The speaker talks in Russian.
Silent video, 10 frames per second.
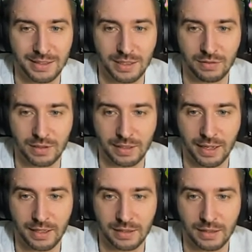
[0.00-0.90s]
не
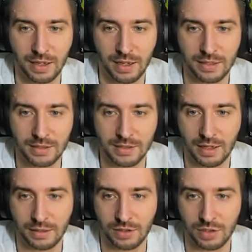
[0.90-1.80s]
хватает на
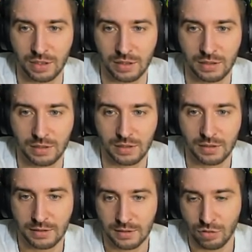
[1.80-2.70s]
десяточке
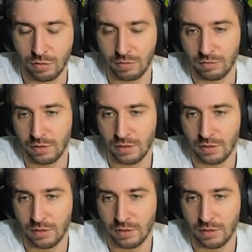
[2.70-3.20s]
что такое